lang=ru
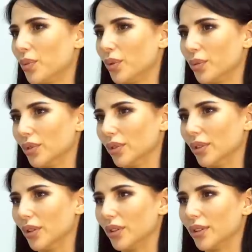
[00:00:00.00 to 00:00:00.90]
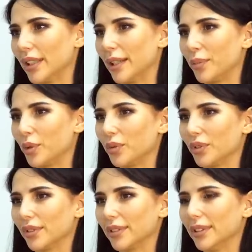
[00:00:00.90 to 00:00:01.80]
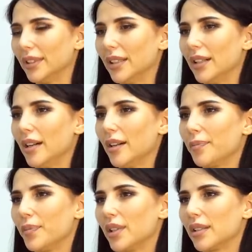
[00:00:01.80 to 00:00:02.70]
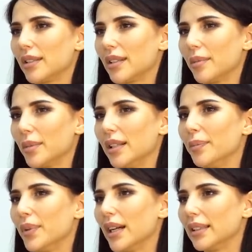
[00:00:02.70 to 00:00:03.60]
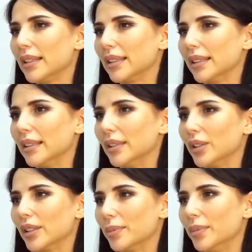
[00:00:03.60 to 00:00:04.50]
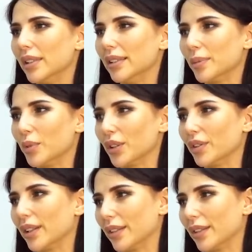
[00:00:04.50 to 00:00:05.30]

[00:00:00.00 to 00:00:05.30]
помню, но я помню перед самой Олимпиадой, когда у нас были сборы в